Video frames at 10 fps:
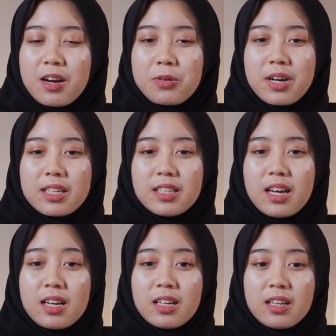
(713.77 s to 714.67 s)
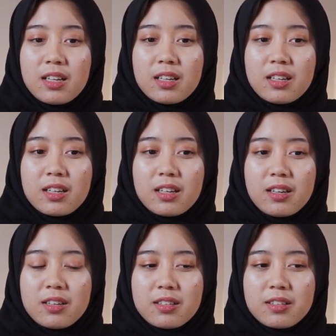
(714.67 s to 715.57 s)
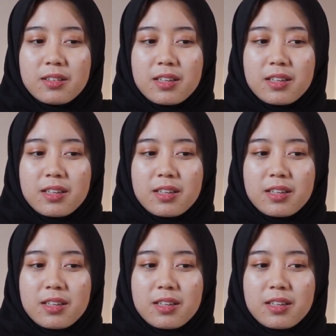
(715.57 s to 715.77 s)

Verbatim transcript: aku rasa eh,